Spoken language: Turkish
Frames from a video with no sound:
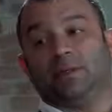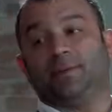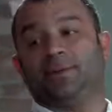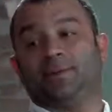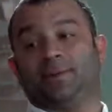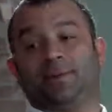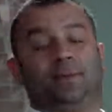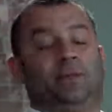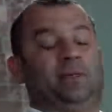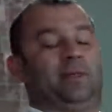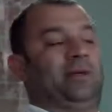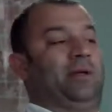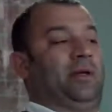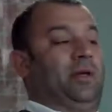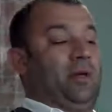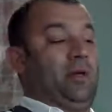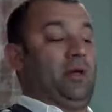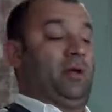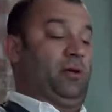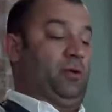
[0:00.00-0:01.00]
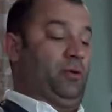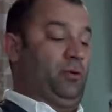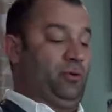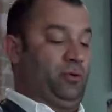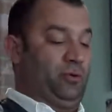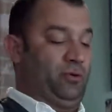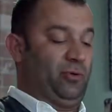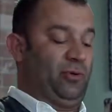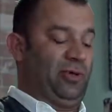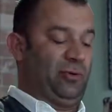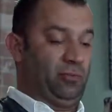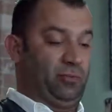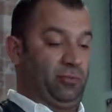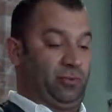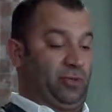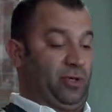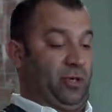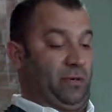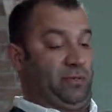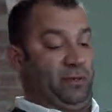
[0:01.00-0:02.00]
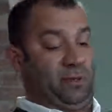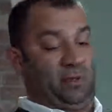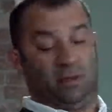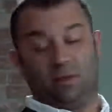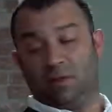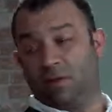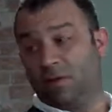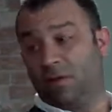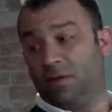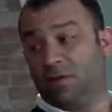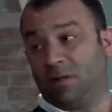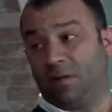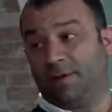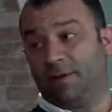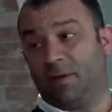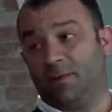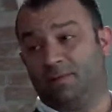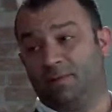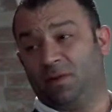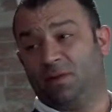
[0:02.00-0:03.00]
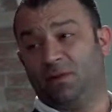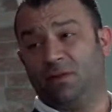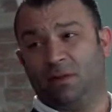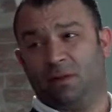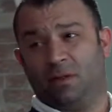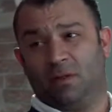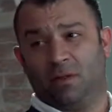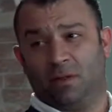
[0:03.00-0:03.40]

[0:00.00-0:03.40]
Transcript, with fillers: Ee, Hüsnü ile buluşacağım. Sen ne yaptın?